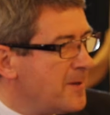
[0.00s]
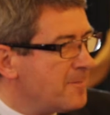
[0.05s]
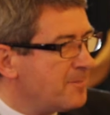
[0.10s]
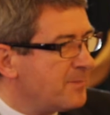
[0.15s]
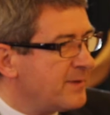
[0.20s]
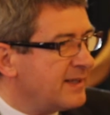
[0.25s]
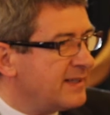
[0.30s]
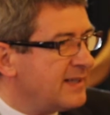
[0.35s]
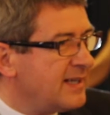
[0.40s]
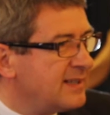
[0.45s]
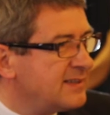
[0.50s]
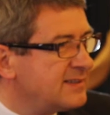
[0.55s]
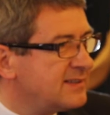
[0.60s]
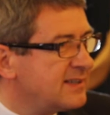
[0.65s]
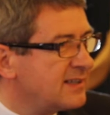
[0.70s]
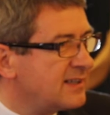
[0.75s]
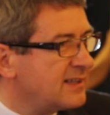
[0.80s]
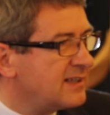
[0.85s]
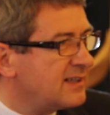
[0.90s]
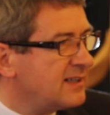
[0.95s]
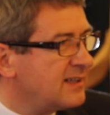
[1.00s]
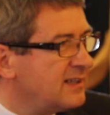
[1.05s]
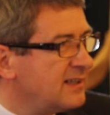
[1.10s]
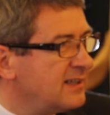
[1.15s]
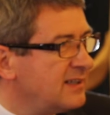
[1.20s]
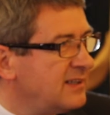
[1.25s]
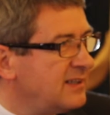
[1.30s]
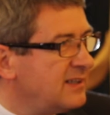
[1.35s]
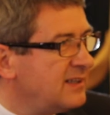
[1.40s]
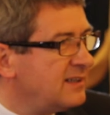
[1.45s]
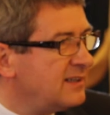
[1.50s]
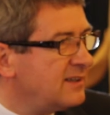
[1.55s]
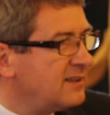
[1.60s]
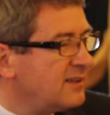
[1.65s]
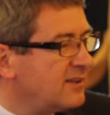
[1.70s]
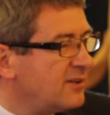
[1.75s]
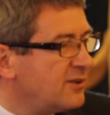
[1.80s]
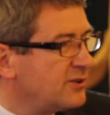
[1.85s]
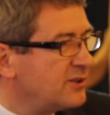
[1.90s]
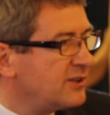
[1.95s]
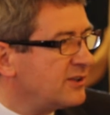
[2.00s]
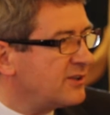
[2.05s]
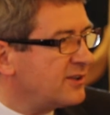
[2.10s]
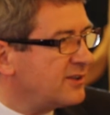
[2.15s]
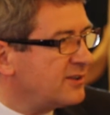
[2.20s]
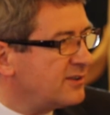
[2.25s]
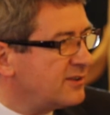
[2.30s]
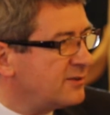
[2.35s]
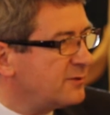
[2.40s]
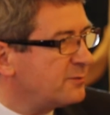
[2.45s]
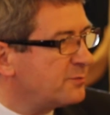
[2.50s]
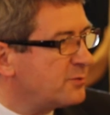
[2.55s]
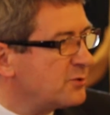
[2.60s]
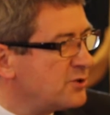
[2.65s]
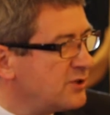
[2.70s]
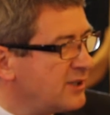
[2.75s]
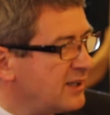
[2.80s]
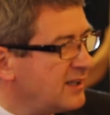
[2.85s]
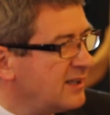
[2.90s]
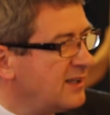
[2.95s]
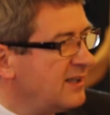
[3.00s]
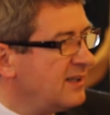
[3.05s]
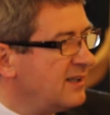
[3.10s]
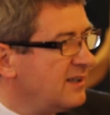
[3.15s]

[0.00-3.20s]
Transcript: język i oni to później